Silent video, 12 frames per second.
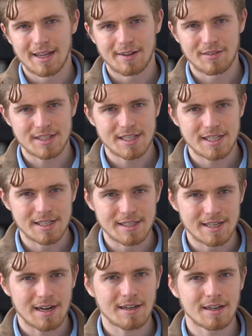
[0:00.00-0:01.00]
was ich Ihnen
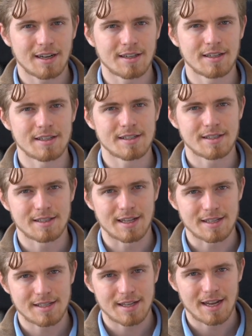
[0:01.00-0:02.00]
sagen kann, ist,
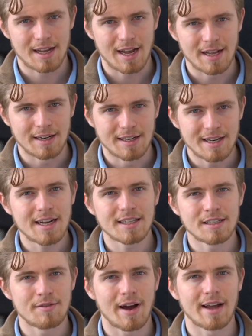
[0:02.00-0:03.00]
dass eine
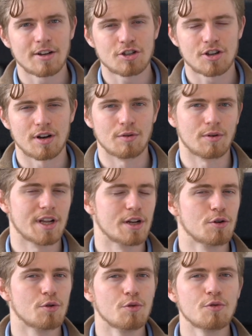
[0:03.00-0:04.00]
negative Einstellung
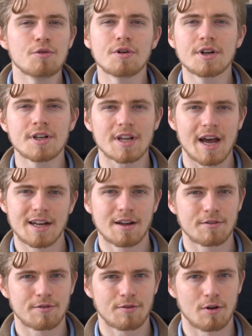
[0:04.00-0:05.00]
in
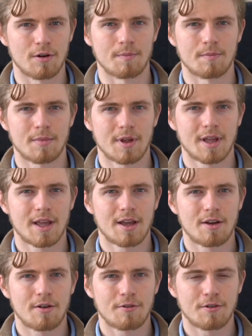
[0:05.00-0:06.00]
irgendeiner Form
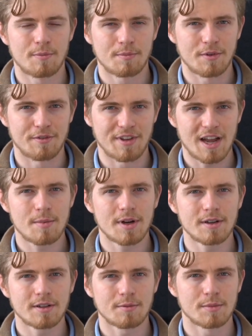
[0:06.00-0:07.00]
vom
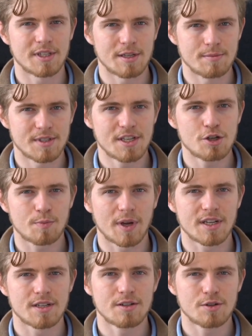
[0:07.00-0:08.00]
Bewerber, mit dem Sie
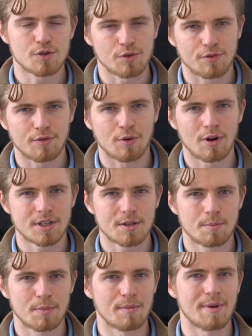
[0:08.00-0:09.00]
sprechen,
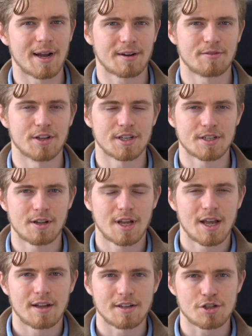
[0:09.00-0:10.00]
sofort bemerkt wird.
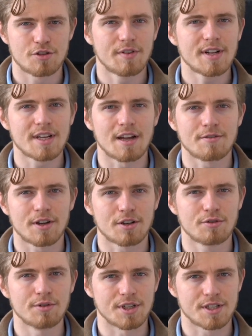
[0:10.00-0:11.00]
Das schwingt einfach
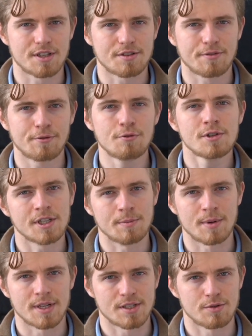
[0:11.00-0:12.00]
durch, das fühlt die
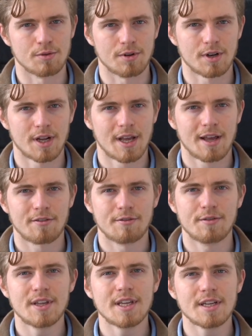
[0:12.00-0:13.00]
Person,
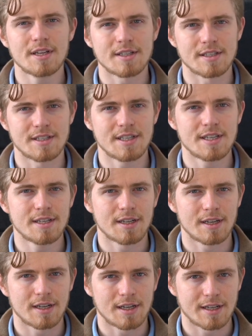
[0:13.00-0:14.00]
wie Sie
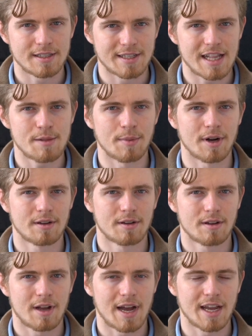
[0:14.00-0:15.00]
selber
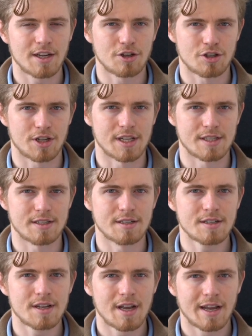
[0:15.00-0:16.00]
eingestellt
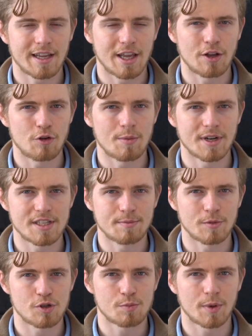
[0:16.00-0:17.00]
sind gegenüber
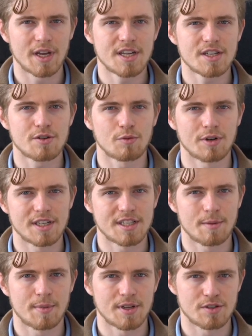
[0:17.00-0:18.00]
diesem Gespräch oder
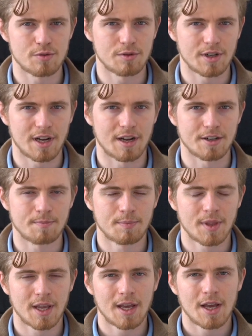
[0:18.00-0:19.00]
dieser Person gerade.
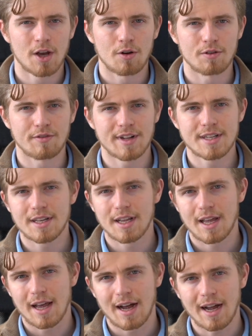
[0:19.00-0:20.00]
Und wenn
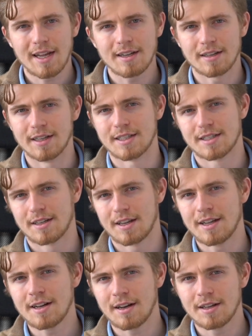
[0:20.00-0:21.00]
eigentlich
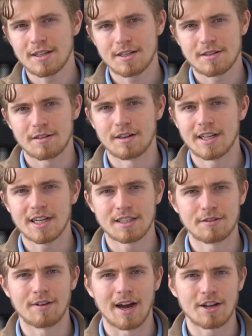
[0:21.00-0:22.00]
innerlich eine
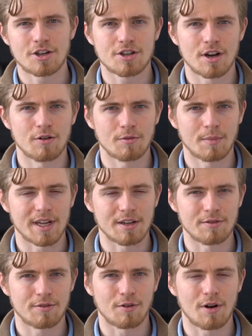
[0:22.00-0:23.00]
negative Einstellung bei
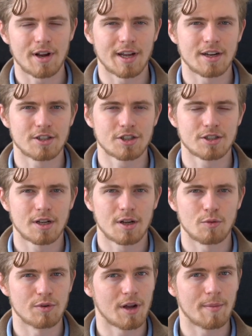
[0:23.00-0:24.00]
Ihnen vorherrscht,
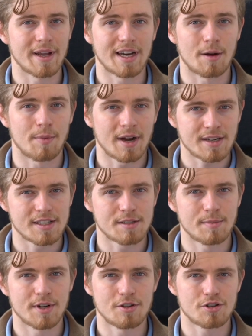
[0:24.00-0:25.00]
oder bei Ihrer
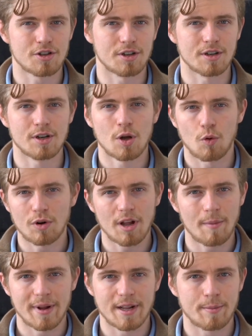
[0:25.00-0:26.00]
Praxismanagerin
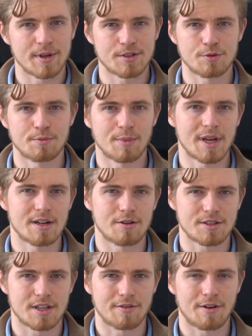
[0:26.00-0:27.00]
oder bei der Person bei Ihnen
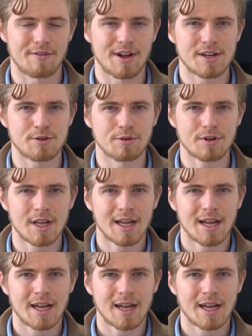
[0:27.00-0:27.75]
aus der Verwaltung,